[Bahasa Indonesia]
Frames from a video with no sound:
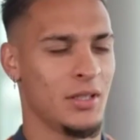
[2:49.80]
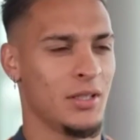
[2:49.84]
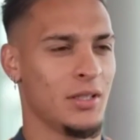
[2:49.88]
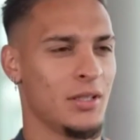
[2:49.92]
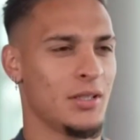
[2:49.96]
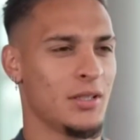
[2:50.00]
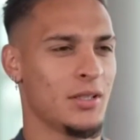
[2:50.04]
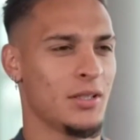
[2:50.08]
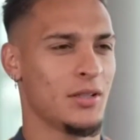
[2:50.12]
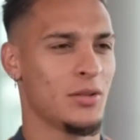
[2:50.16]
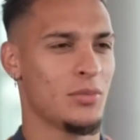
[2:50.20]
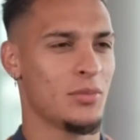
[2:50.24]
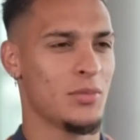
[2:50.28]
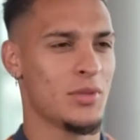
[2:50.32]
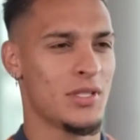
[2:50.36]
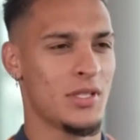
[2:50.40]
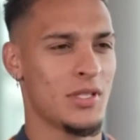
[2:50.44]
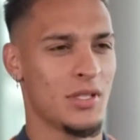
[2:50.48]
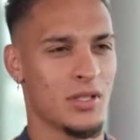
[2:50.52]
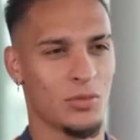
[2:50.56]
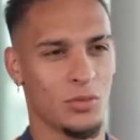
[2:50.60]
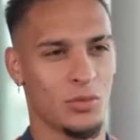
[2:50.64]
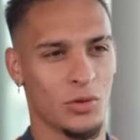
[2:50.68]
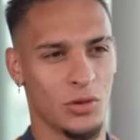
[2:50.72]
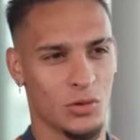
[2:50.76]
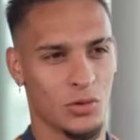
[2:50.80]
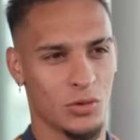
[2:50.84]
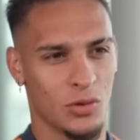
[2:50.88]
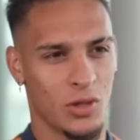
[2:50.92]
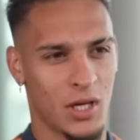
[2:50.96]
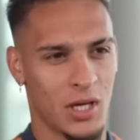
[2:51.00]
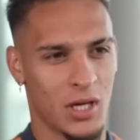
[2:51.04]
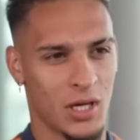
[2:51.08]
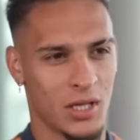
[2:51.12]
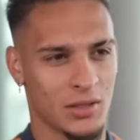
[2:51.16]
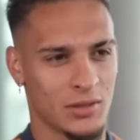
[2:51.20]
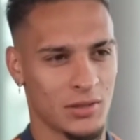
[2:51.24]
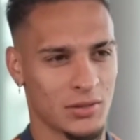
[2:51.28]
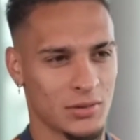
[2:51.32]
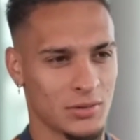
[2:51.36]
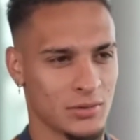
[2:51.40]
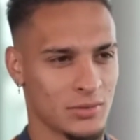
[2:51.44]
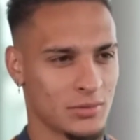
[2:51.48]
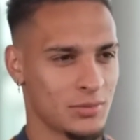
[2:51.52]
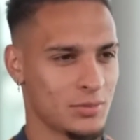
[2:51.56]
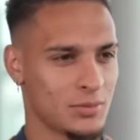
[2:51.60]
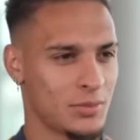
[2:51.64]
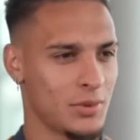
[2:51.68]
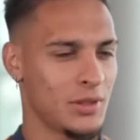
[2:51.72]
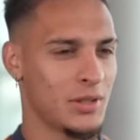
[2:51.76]
assist bagi Manchester United
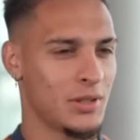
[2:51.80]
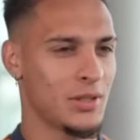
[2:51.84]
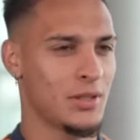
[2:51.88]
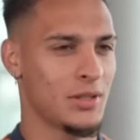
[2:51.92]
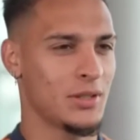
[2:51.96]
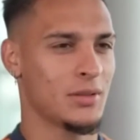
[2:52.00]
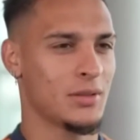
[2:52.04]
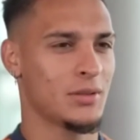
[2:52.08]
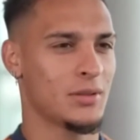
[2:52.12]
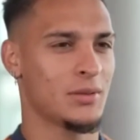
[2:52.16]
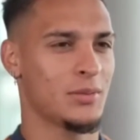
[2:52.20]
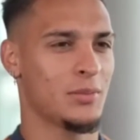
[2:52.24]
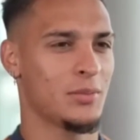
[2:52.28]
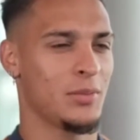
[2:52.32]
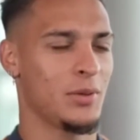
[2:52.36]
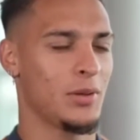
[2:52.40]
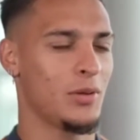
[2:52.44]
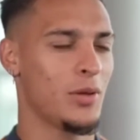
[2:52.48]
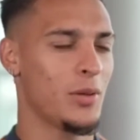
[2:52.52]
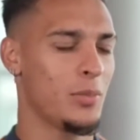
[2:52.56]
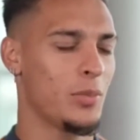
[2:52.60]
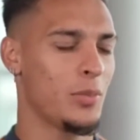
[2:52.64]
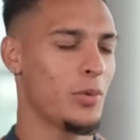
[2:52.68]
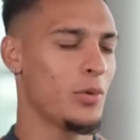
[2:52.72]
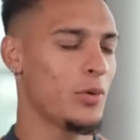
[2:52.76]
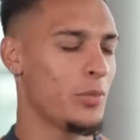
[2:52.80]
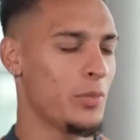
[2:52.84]
di sepanjang musim ini.